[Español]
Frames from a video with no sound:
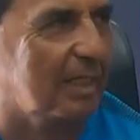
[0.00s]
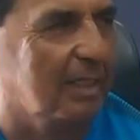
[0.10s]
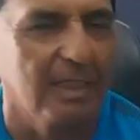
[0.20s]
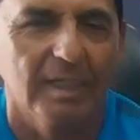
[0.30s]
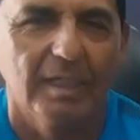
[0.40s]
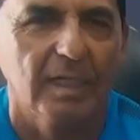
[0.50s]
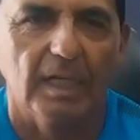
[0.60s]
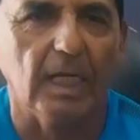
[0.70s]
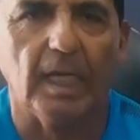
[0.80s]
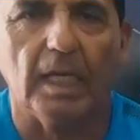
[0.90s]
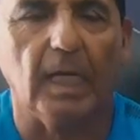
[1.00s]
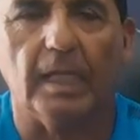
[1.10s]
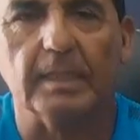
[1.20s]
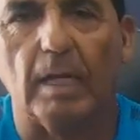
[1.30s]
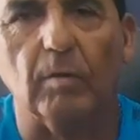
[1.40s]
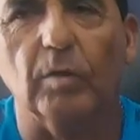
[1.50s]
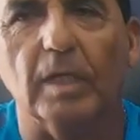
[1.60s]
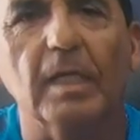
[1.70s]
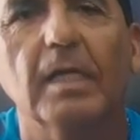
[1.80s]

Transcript: Increíble. E, e, es algo que,